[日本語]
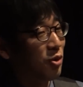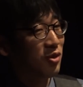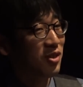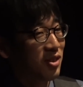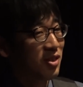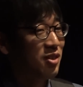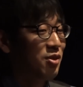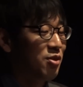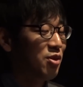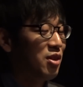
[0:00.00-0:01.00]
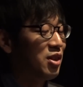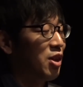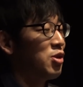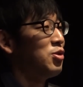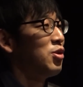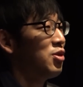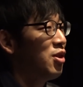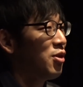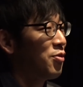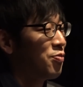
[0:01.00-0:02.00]
こう行ったらしいんです
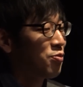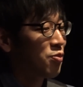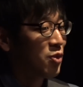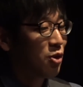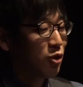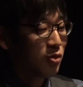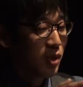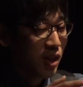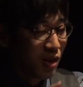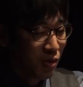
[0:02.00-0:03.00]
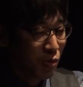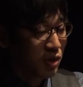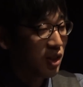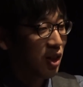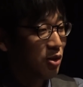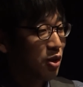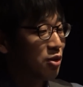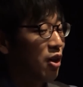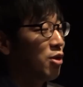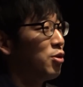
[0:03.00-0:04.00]
ね。車降りてから
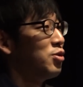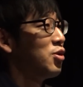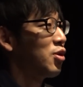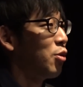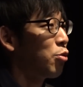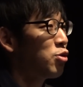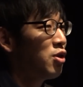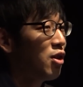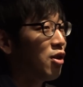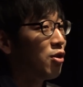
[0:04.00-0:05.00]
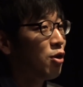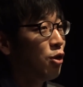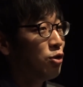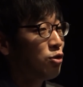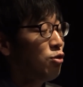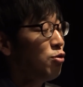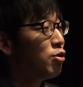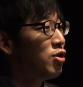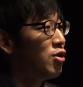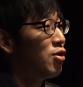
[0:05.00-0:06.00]
テクテク歩くんですけどそしたらす
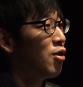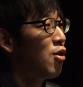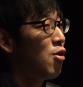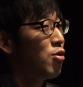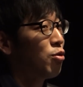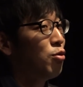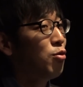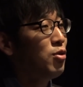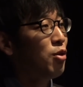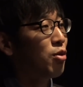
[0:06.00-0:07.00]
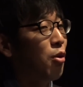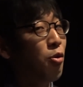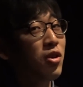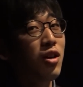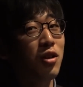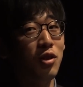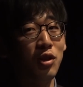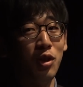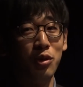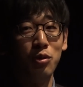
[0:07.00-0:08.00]
ぐにその女の子が追いかけて
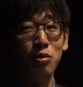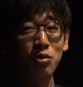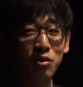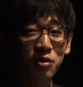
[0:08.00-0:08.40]
きたっていう